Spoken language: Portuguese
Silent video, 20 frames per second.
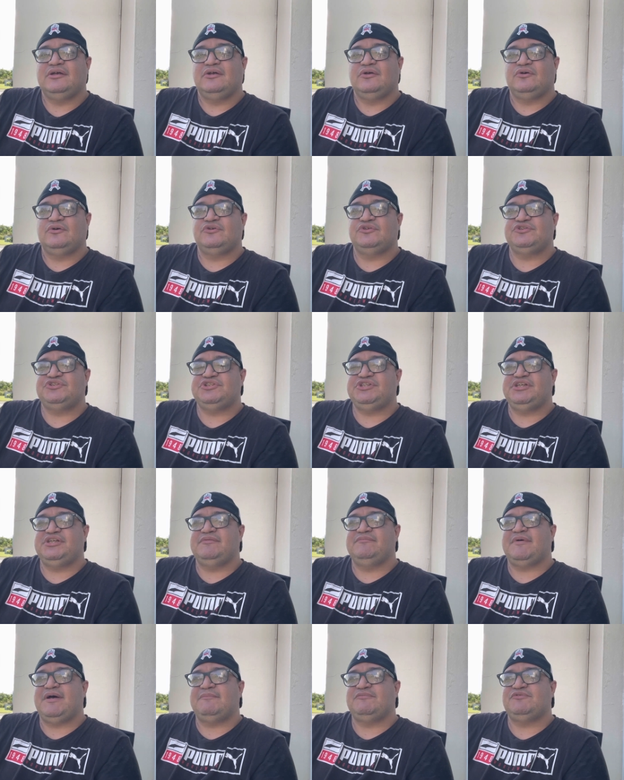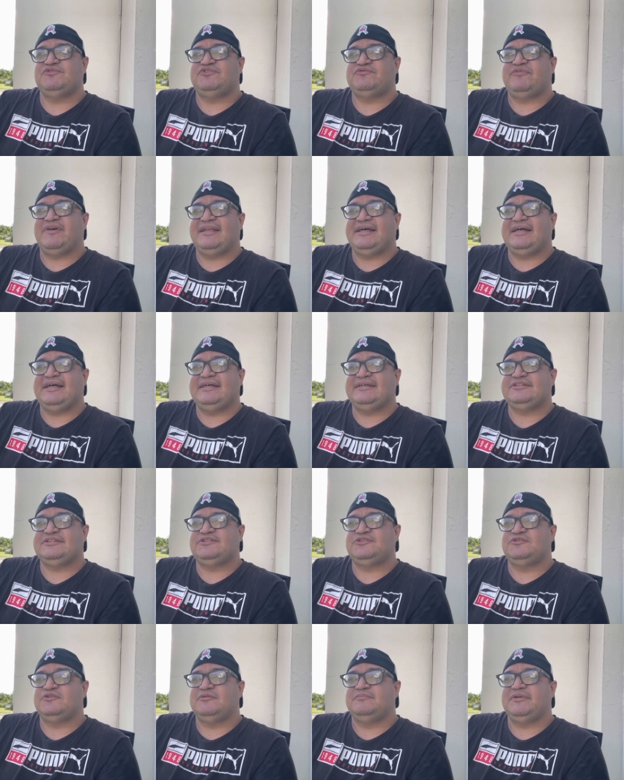Hoje vamos falar
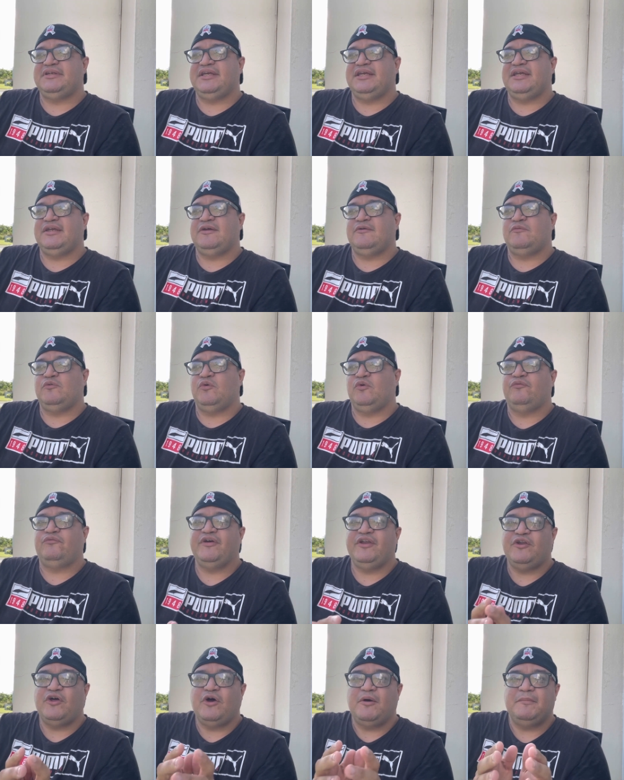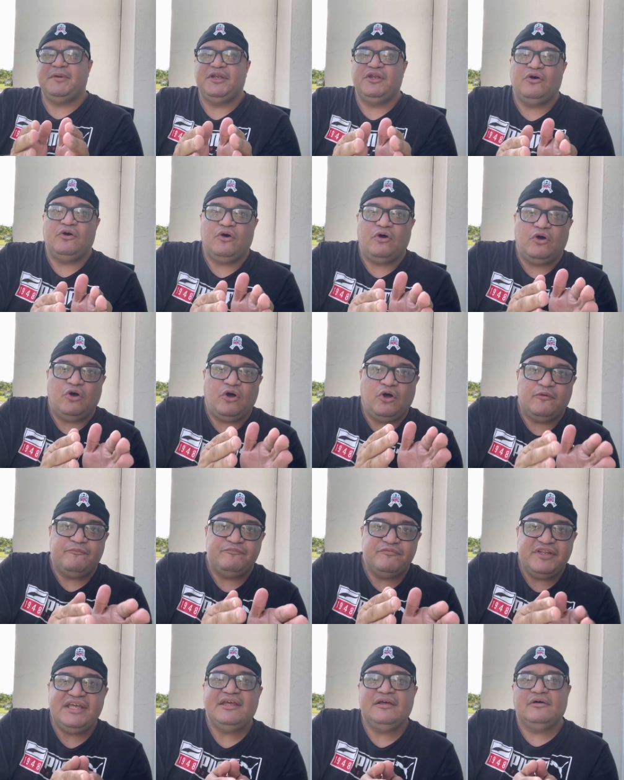sobre o fenômeno
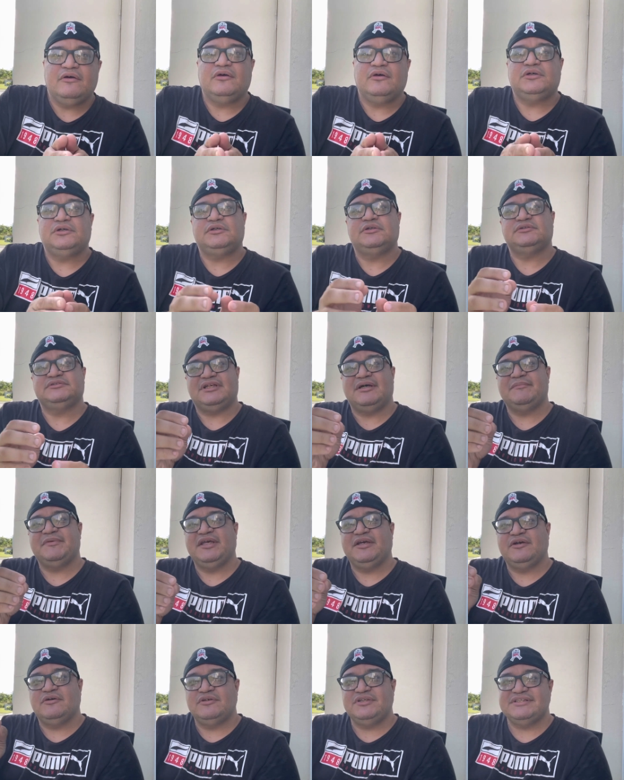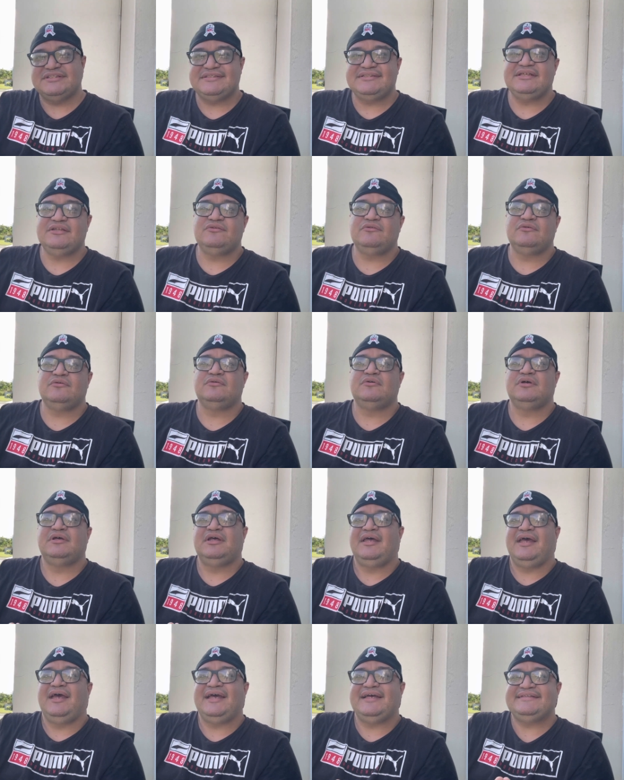OVNI, ou também conhecido
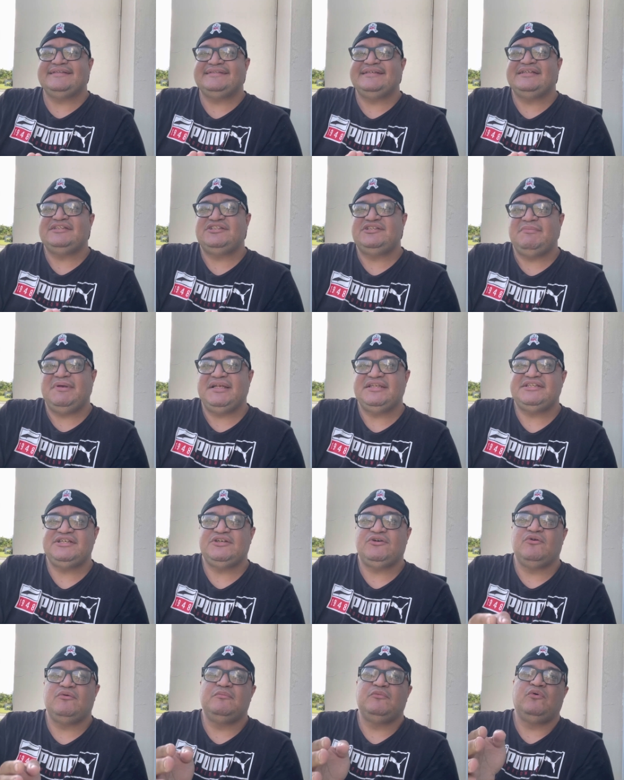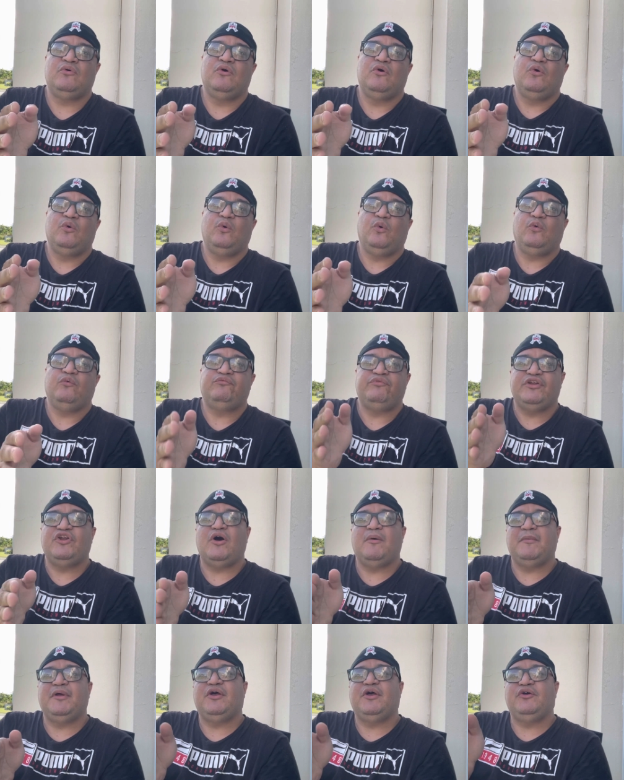recentemente como o
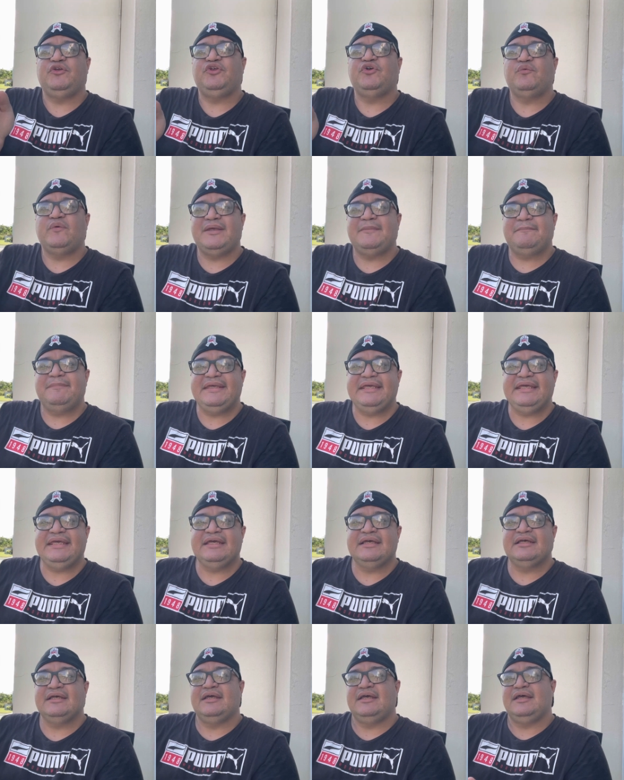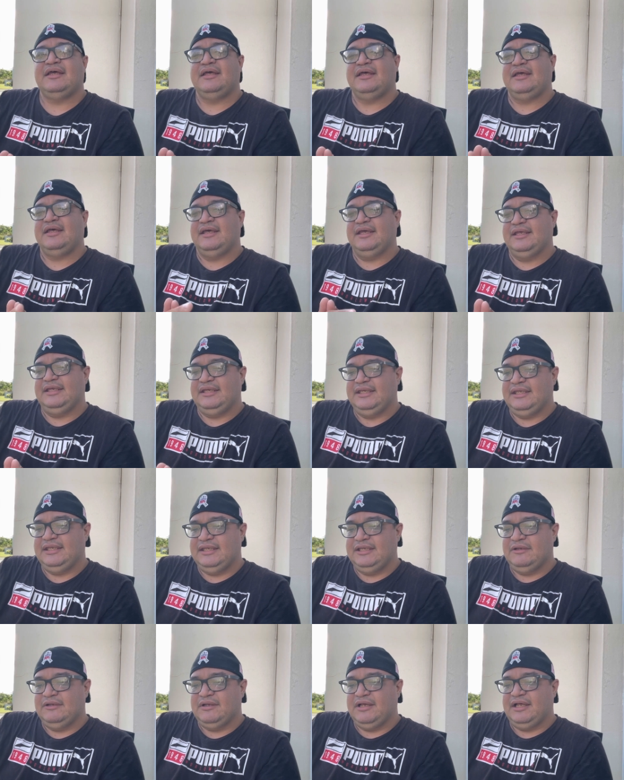fenômeno UAP,
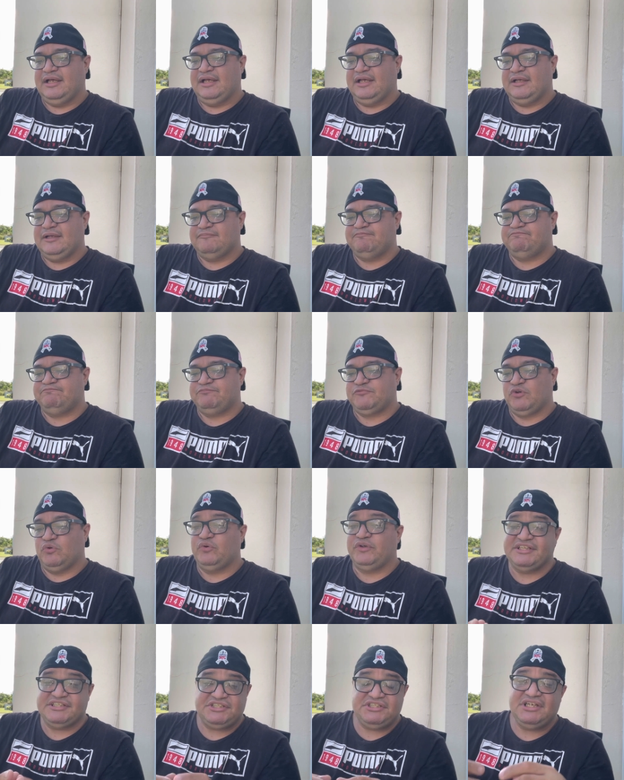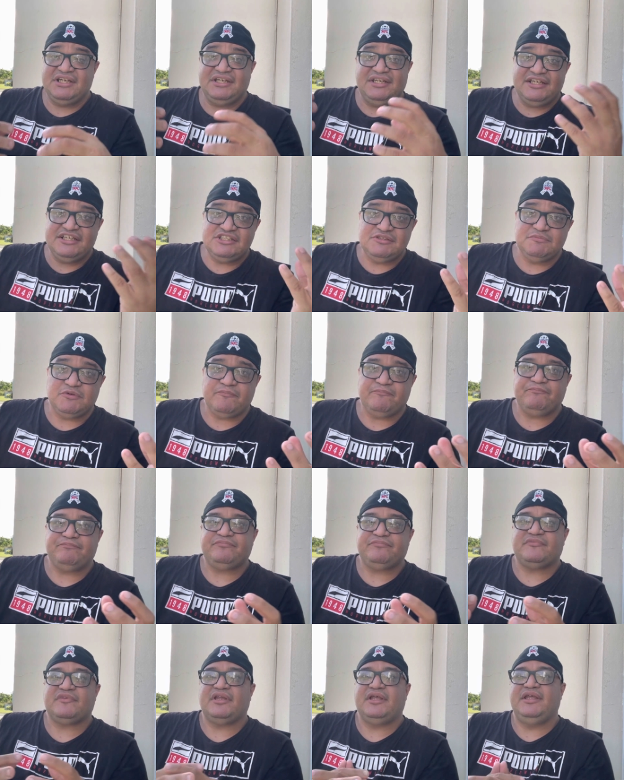e ah, o cristianismo.
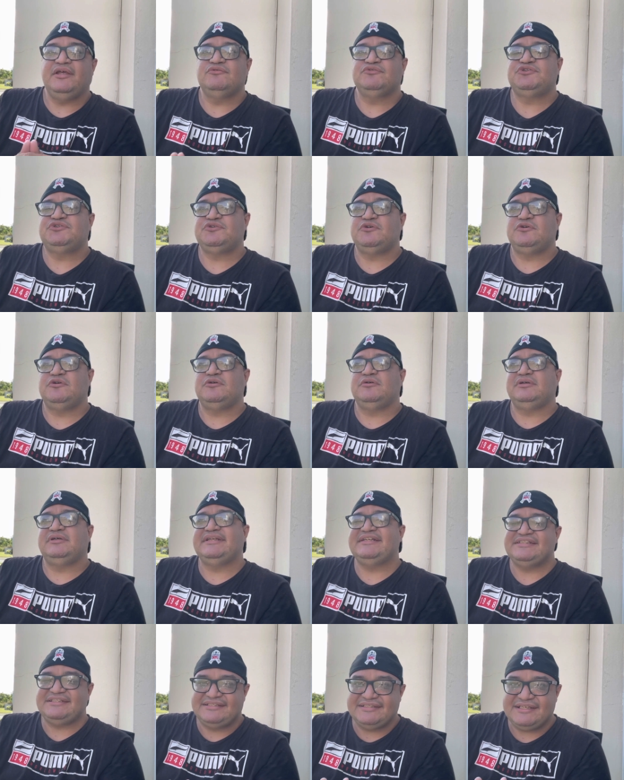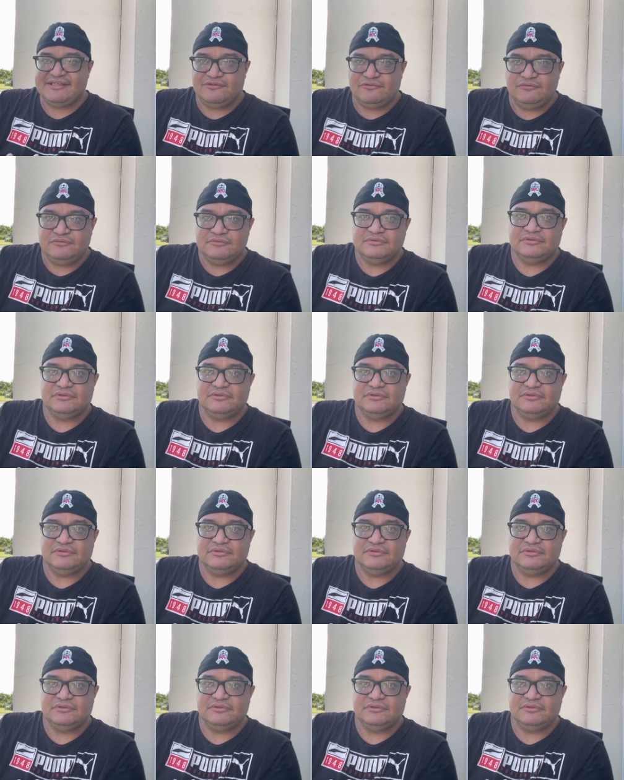Eu sou cristão,